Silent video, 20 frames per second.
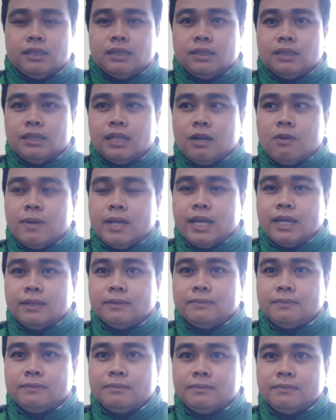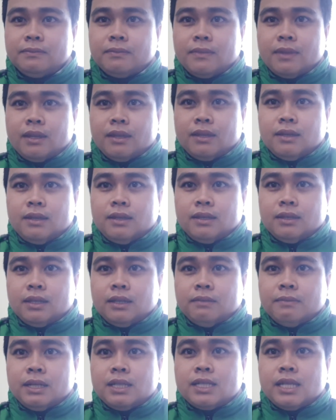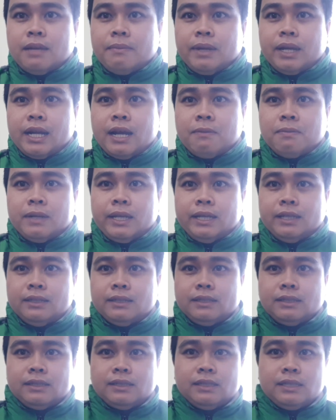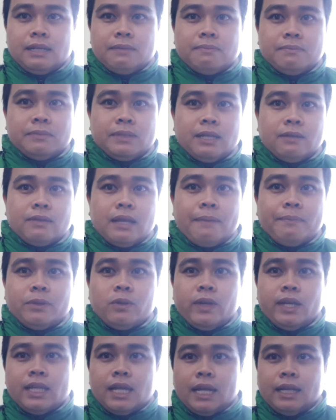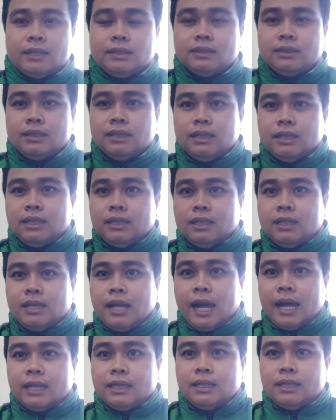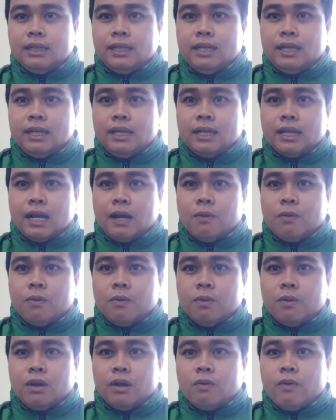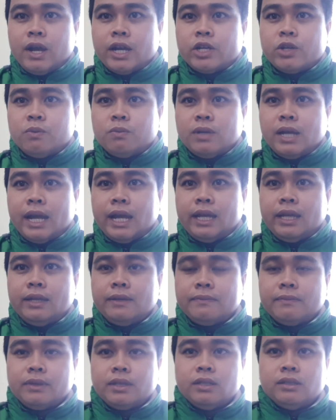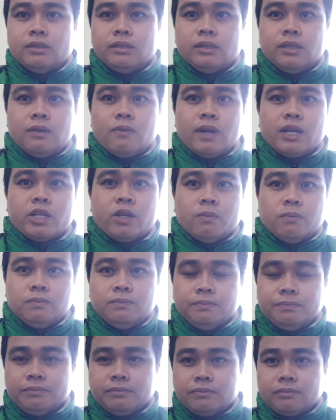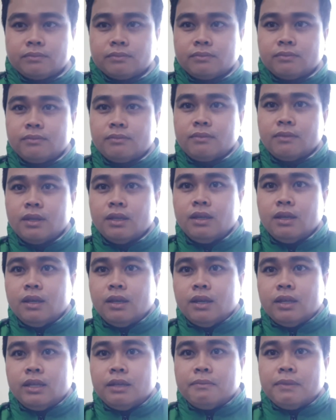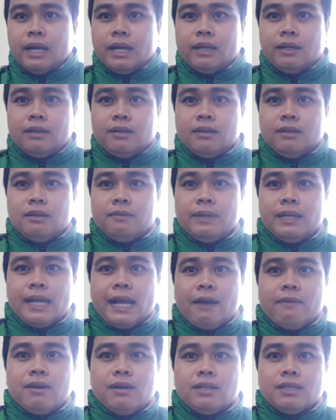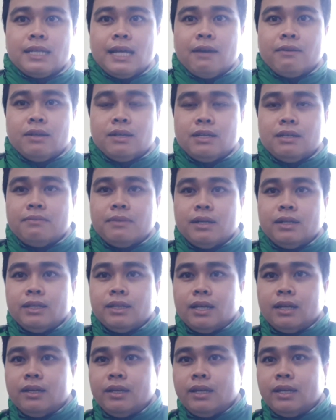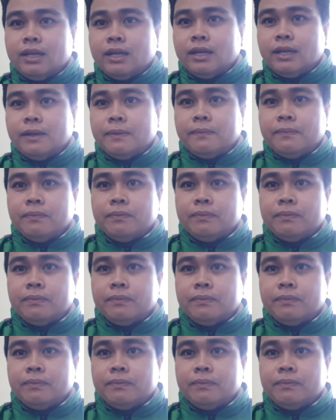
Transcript: từ đâu bây giờ từ bích si miền Đông đi 168 Tô Yến Thành đặt tới ờ, cầu ờ, Quang Trung 2 đường Quang Trung nhưng mà nó không biết nó cao hứng sao đó nó mới tới uh,